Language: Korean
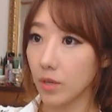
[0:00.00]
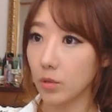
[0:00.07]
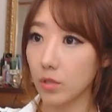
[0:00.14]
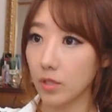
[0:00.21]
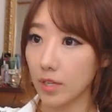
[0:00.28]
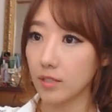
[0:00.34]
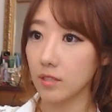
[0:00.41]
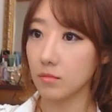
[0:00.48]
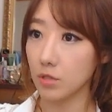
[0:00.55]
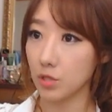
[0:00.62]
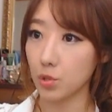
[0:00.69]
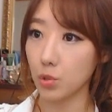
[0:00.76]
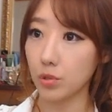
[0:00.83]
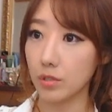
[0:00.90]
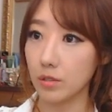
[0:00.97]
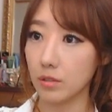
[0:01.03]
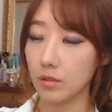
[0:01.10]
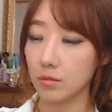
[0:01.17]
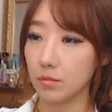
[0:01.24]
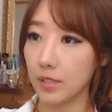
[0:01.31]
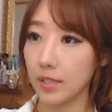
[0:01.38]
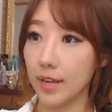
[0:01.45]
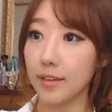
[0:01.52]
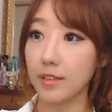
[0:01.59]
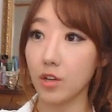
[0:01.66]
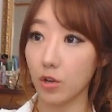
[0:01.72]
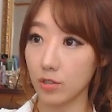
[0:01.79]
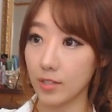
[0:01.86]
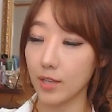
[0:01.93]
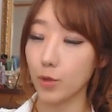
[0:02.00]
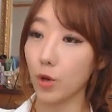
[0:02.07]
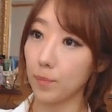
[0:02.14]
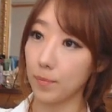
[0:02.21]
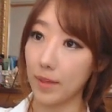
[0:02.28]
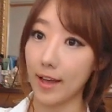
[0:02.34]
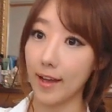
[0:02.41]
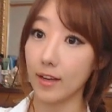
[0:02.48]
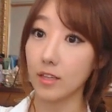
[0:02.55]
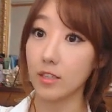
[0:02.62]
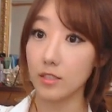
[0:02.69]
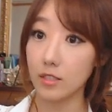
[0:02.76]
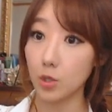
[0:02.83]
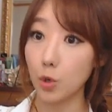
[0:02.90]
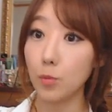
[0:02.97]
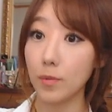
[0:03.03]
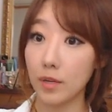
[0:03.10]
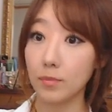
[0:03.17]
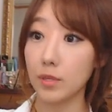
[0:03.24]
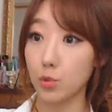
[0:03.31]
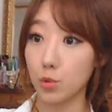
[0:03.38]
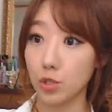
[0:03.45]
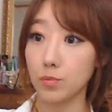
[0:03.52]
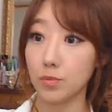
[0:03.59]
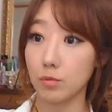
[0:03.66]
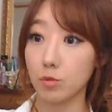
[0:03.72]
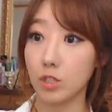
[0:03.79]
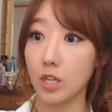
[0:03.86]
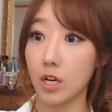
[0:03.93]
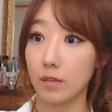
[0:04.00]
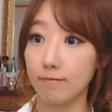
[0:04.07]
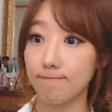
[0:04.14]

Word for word: 왜곡하는 민족은 미래의 역사도 없다 정말 믿고 싶습니다